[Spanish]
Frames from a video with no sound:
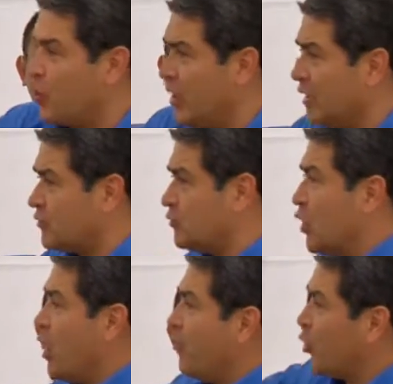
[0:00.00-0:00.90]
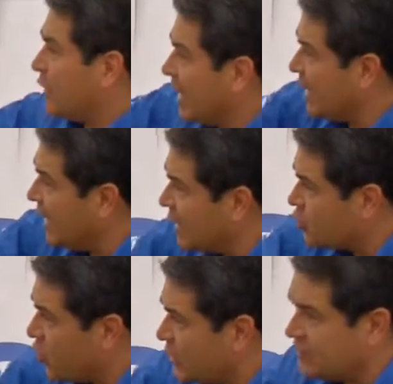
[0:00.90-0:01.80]
proyectos, porque aquí
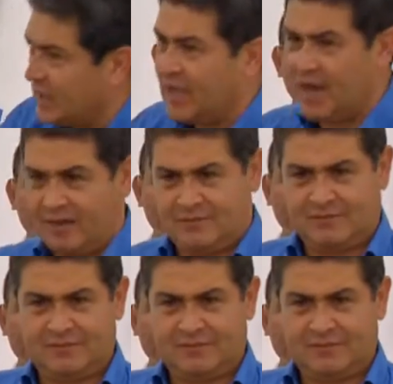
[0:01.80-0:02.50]
nació esta idea